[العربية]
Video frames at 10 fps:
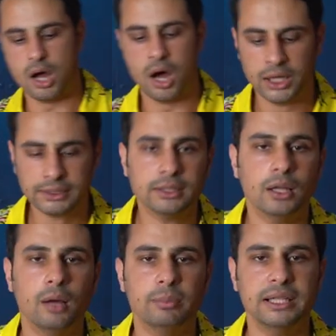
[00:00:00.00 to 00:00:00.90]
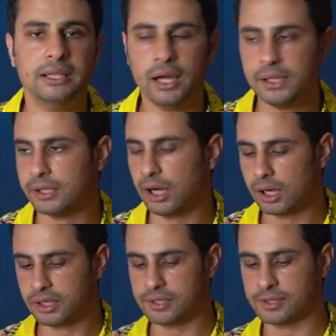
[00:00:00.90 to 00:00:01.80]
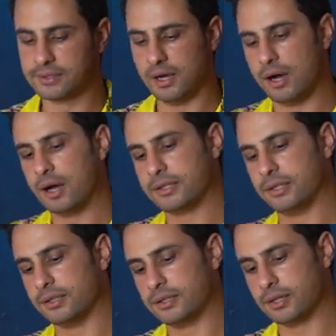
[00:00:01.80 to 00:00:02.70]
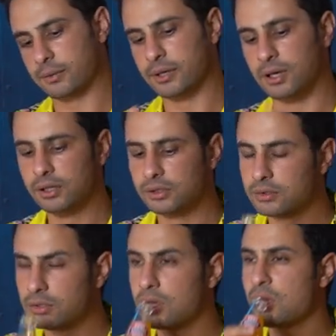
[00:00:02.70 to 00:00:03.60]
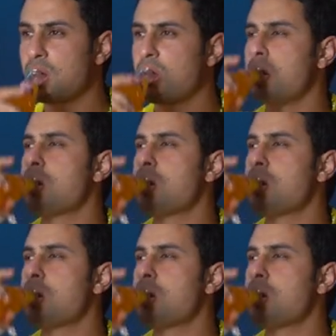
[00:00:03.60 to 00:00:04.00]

عطنا بالله يا حاجه ساقعه عشان نشربها زوزا